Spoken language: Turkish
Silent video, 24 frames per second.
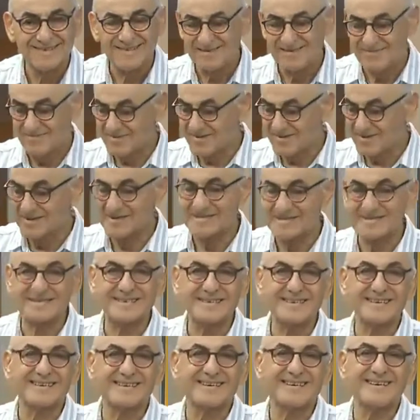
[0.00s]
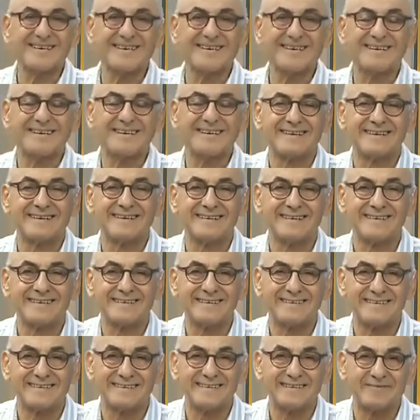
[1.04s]
Böylece e,
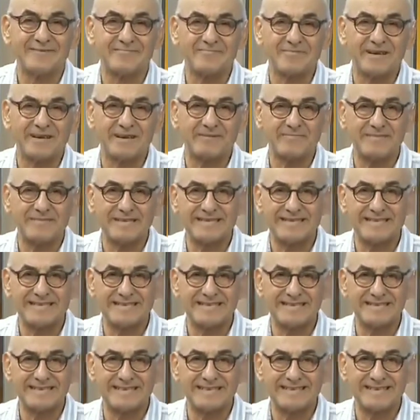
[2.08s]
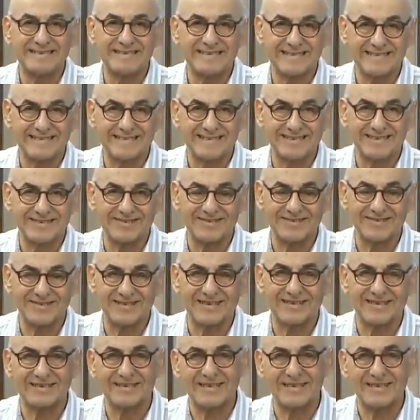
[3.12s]
deprem riskini azaltıyorlar.